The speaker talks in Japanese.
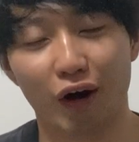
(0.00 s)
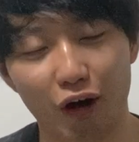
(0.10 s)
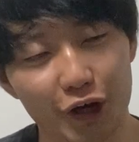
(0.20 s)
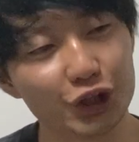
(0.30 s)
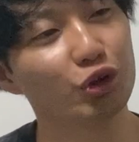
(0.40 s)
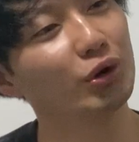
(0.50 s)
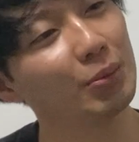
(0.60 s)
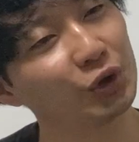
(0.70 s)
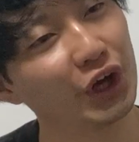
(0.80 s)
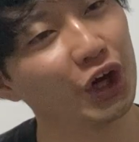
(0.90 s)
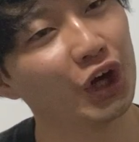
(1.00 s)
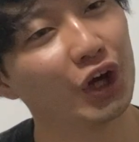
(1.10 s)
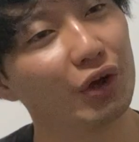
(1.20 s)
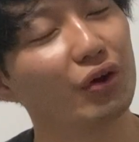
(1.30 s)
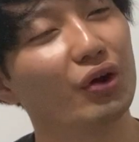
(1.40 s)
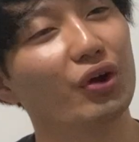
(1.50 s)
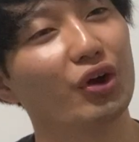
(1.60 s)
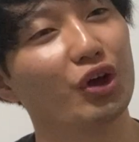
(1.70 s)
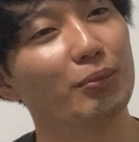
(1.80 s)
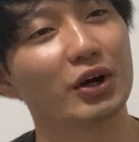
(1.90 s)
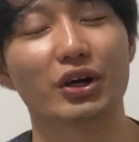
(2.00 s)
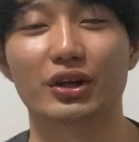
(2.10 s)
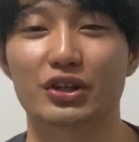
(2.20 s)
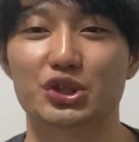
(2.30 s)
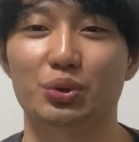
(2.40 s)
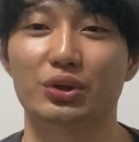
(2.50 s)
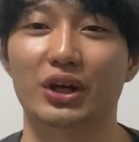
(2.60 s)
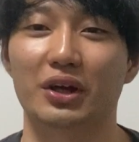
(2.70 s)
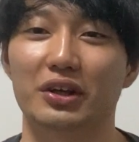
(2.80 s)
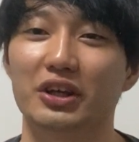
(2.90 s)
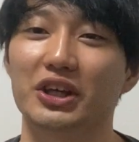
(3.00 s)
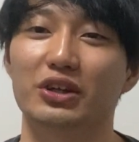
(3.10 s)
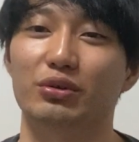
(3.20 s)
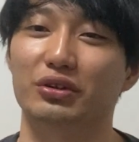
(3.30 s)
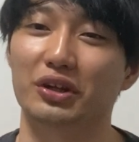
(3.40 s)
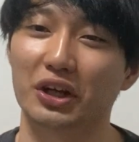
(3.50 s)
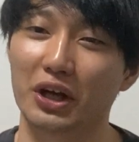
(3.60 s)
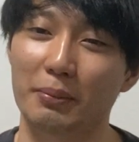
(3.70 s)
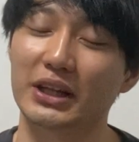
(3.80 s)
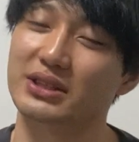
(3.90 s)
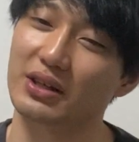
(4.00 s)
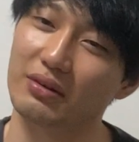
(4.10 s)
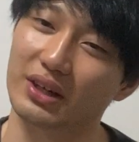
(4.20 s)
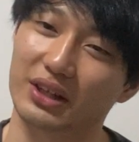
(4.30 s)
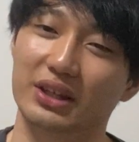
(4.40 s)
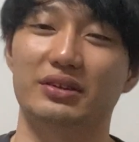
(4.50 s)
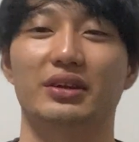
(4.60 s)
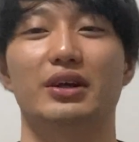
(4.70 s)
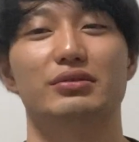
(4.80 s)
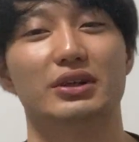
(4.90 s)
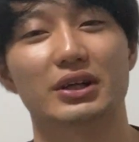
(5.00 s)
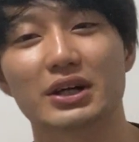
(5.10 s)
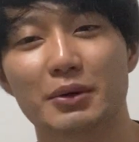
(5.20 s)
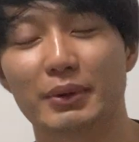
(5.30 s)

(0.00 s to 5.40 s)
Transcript: はい、井上もね、えー、まあ、かなり状態いいので、まだ3割切ってないのかな。